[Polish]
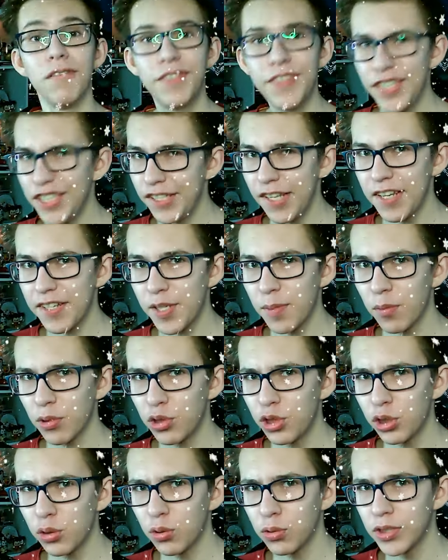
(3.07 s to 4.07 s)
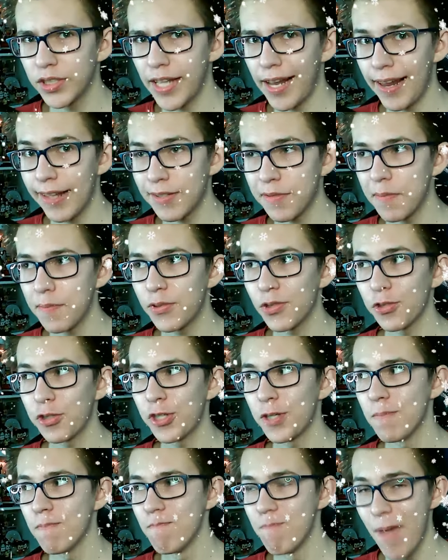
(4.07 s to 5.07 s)
W dzisiejszym odcinku znalazłem coś
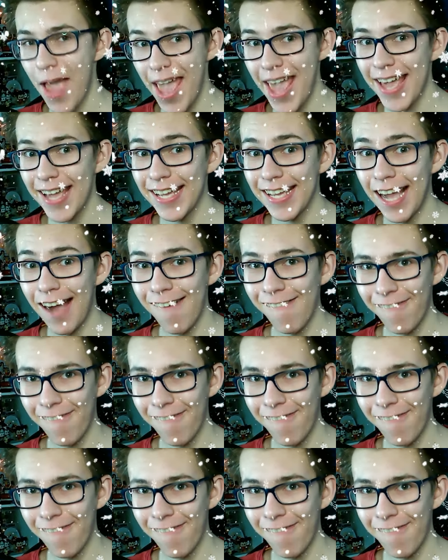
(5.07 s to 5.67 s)
mega